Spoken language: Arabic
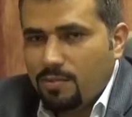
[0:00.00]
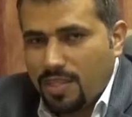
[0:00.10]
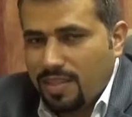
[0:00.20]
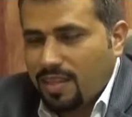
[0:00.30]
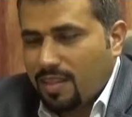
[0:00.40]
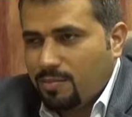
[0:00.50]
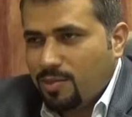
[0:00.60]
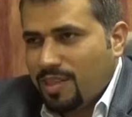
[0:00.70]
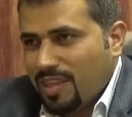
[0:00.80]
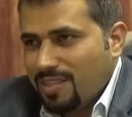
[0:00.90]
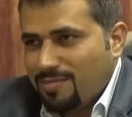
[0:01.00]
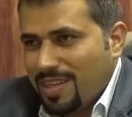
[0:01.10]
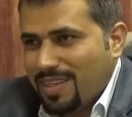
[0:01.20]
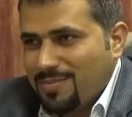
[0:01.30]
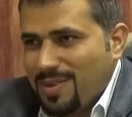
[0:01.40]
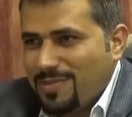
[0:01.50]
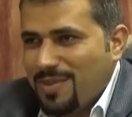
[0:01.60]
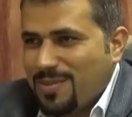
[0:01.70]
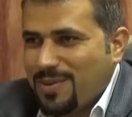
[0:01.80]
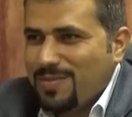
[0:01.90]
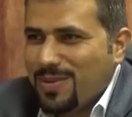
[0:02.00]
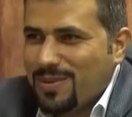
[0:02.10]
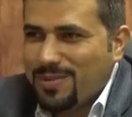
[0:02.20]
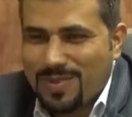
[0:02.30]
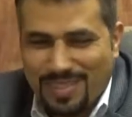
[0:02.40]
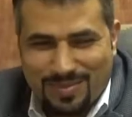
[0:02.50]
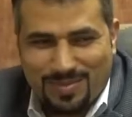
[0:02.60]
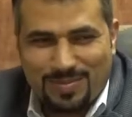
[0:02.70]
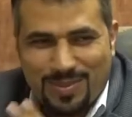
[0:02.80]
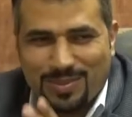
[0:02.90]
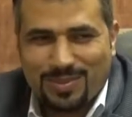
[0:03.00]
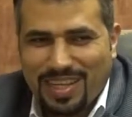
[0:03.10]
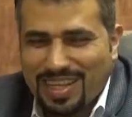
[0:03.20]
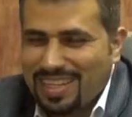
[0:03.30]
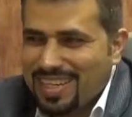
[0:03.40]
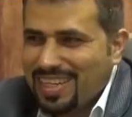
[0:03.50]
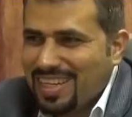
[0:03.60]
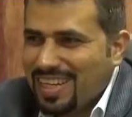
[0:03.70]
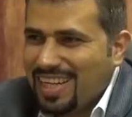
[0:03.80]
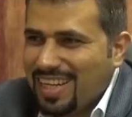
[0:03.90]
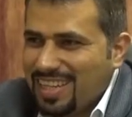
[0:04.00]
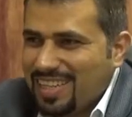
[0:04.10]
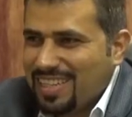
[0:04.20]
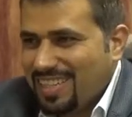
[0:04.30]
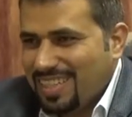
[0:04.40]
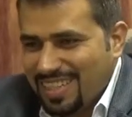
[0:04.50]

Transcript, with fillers: بس على الضب والتغليف ما ما بكون موجود بس بكون موجود على الـ على الـ